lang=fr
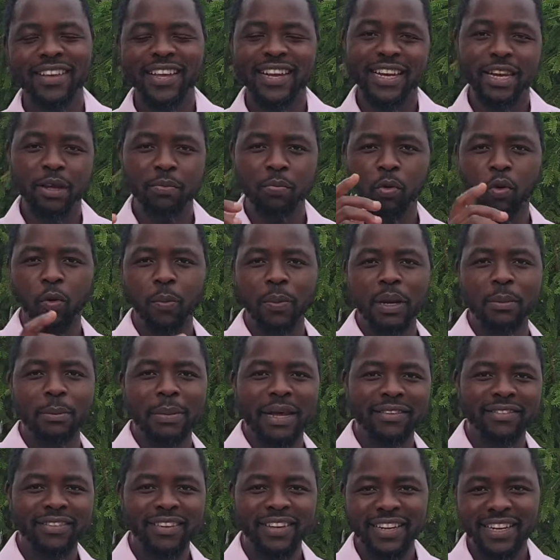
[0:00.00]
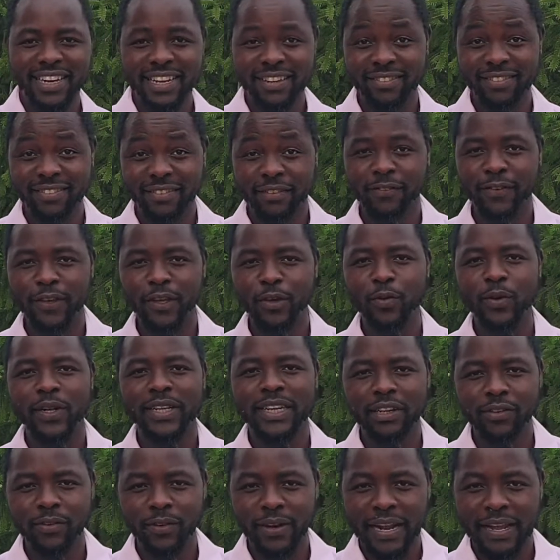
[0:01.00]
les problématiques, les
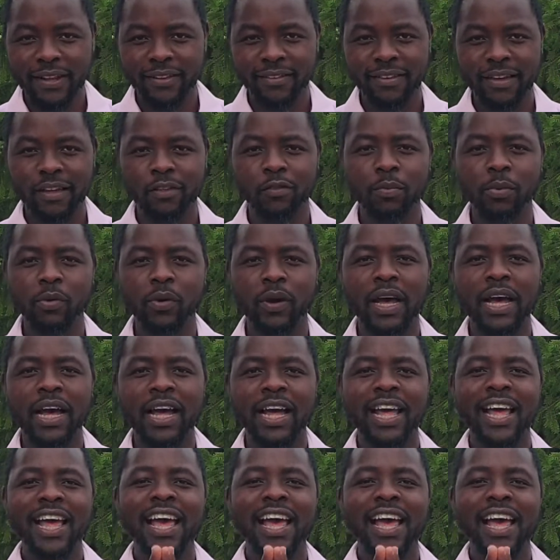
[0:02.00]
difficultés de la diaspora